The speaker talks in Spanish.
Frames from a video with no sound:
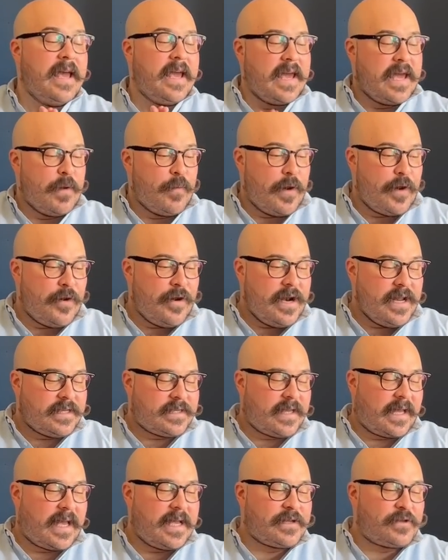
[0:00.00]
Y bueno, en
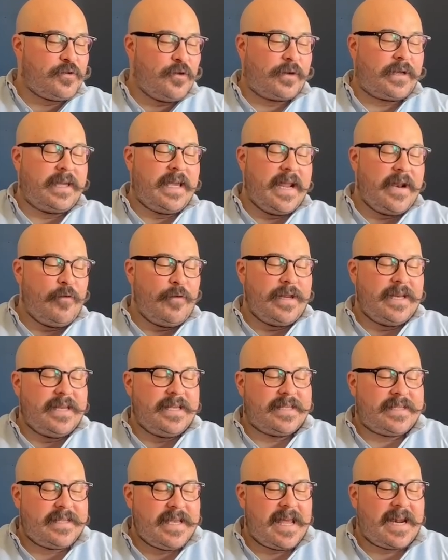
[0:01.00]
este caso quiero
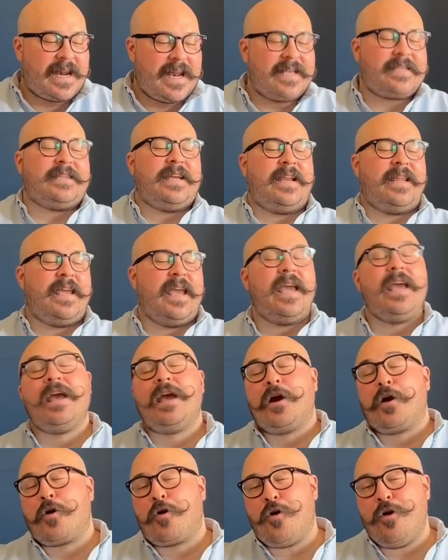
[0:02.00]
iniciar la serie
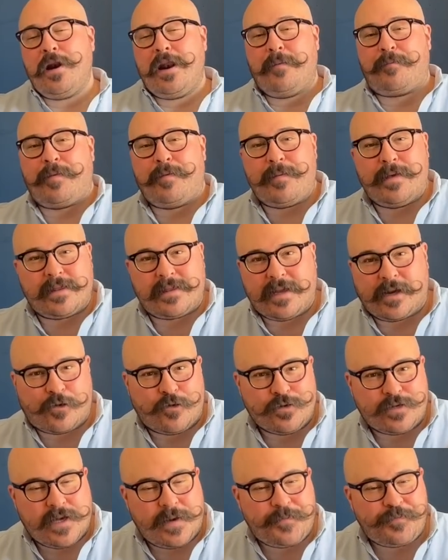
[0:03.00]
con la pimienta
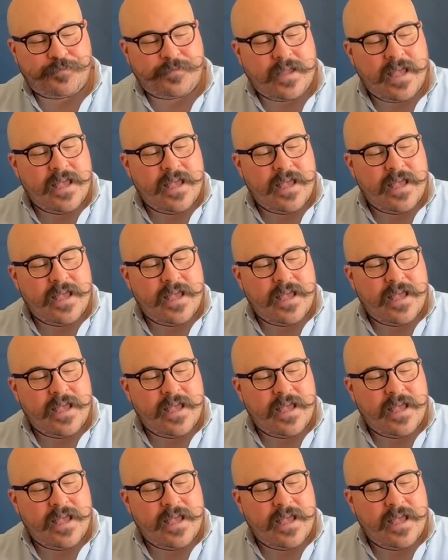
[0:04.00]
rosa,